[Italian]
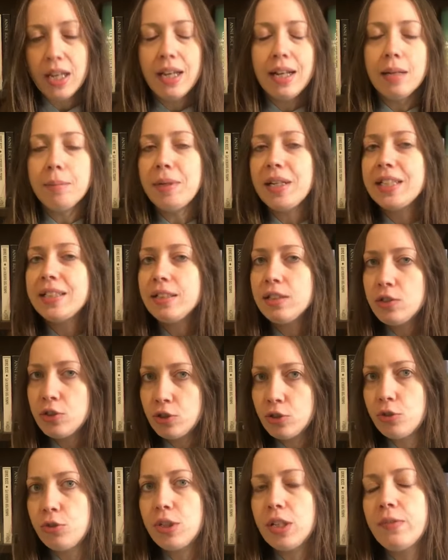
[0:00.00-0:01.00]
La
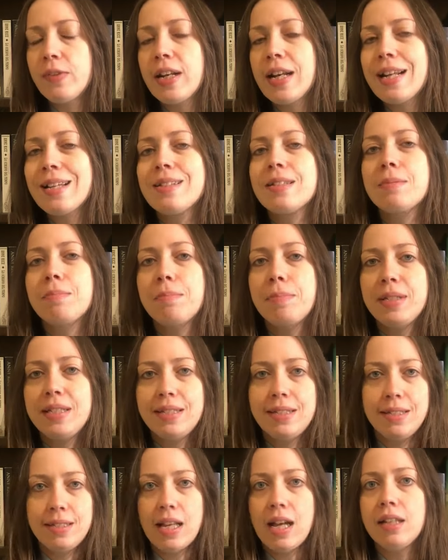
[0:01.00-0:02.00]
maledizione verrà
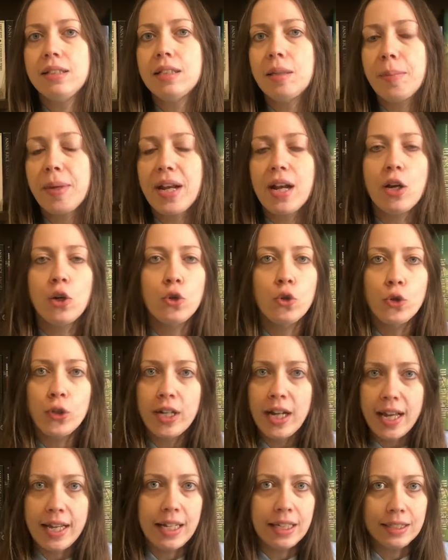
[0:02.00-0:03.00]
spezzata per la
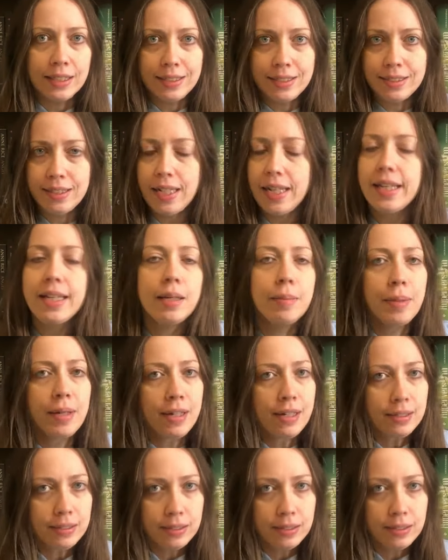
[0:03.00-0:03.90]
congrega di streghe per le